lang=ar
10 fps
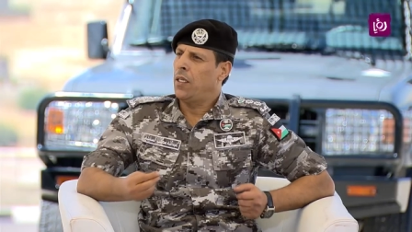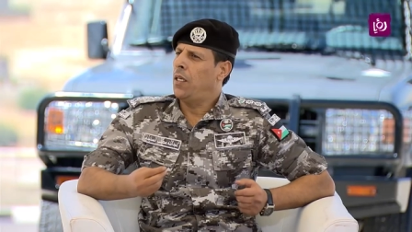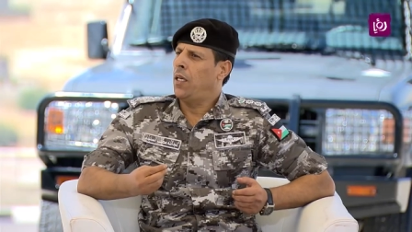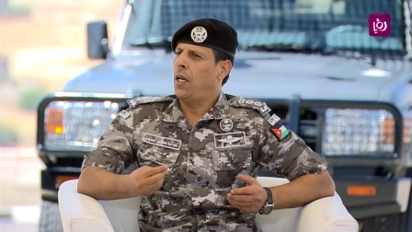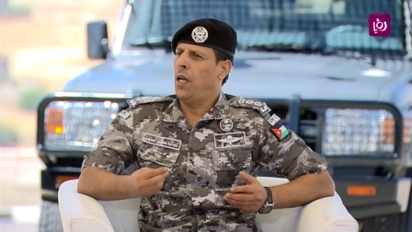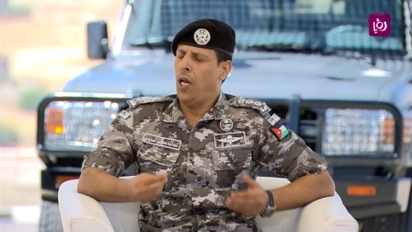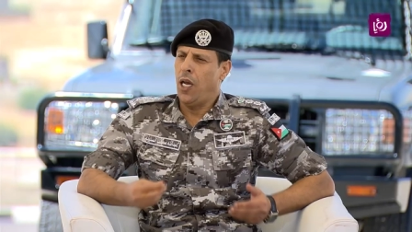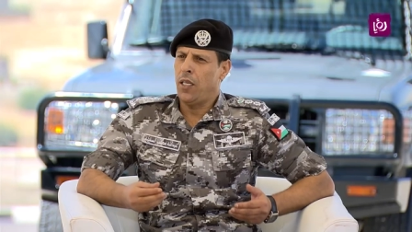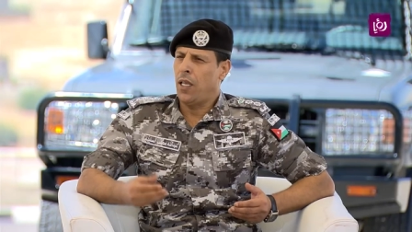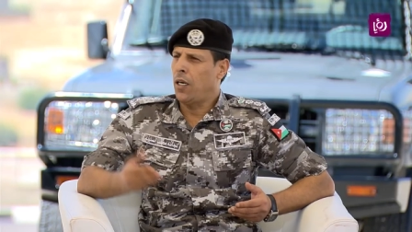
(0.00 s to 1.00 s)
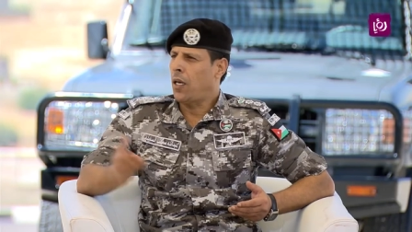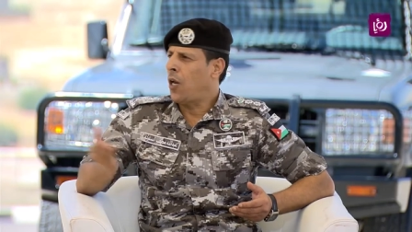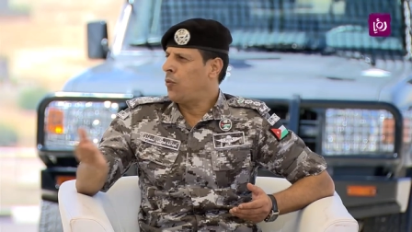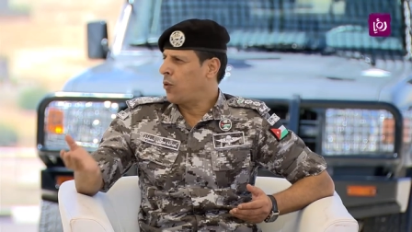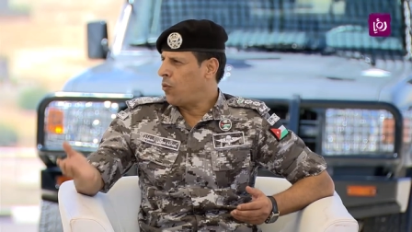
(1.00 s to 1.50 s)
آه، أيضا
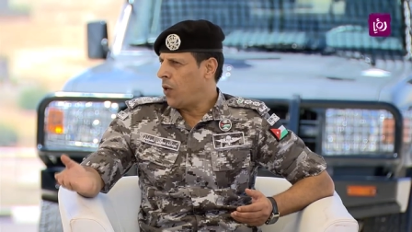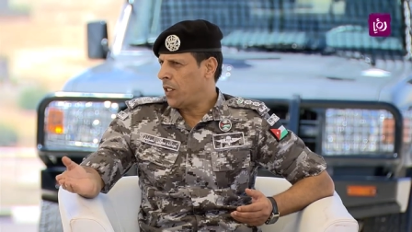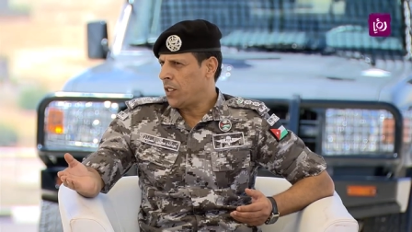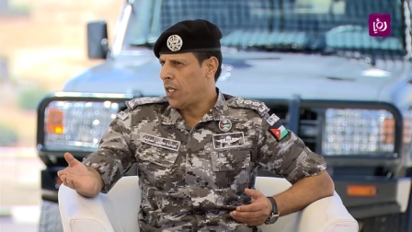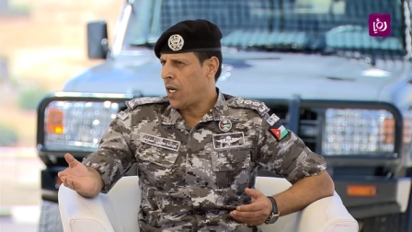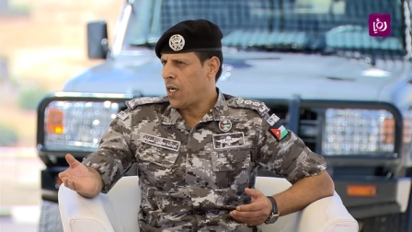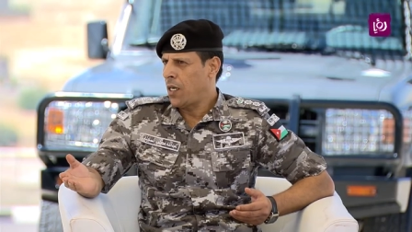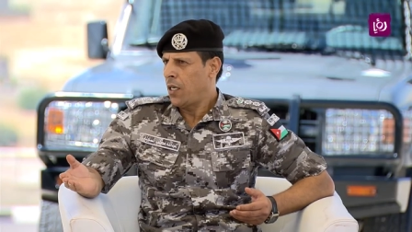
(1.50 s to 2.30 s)
قانون قوات الدرك